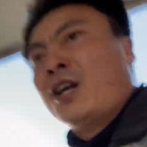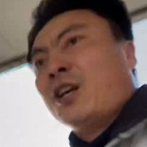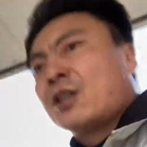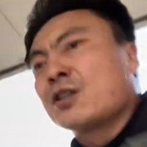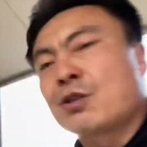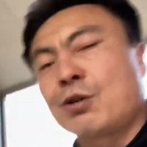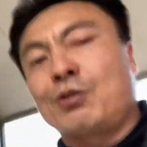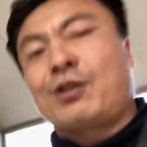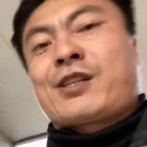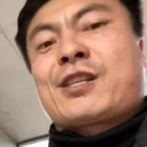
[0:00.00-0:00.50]

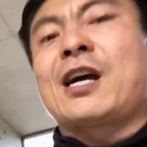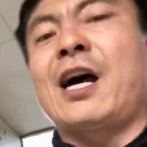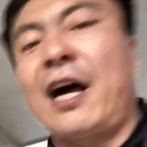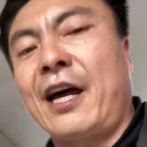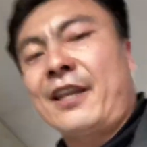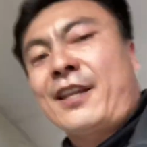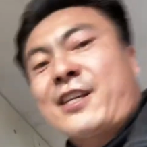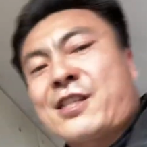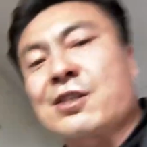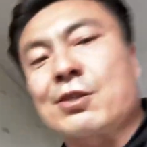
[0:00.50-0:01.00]
そうです。
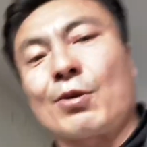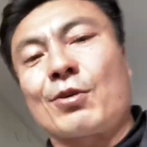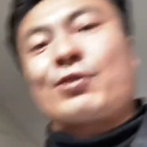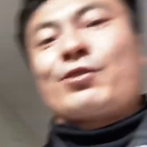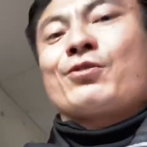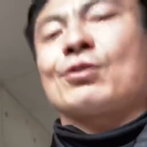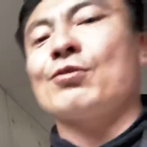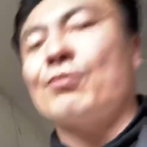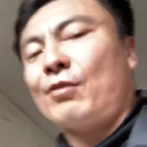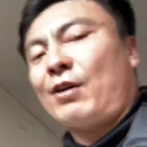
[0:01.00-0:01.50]
話すという
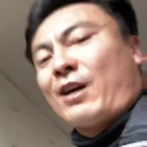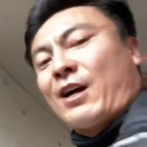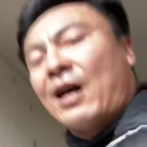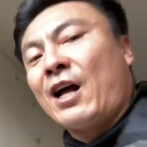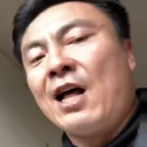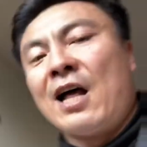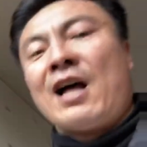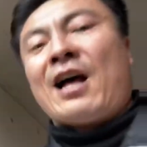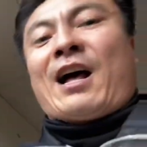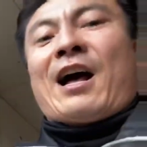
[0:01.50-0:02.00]
のは、
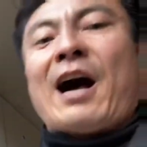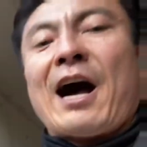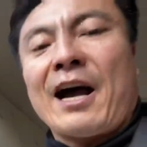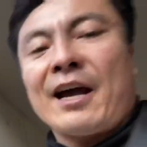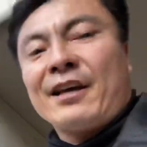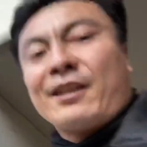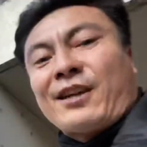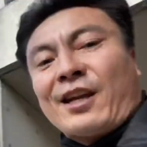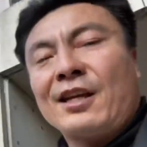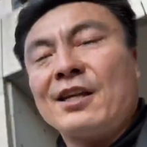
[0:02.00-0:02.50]

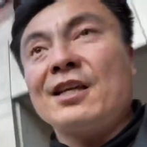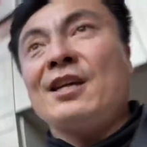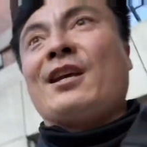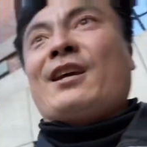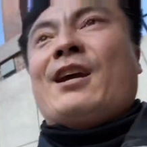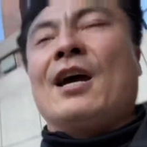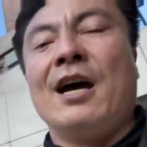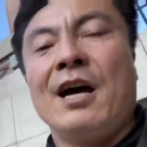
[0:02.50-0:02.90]
相手に、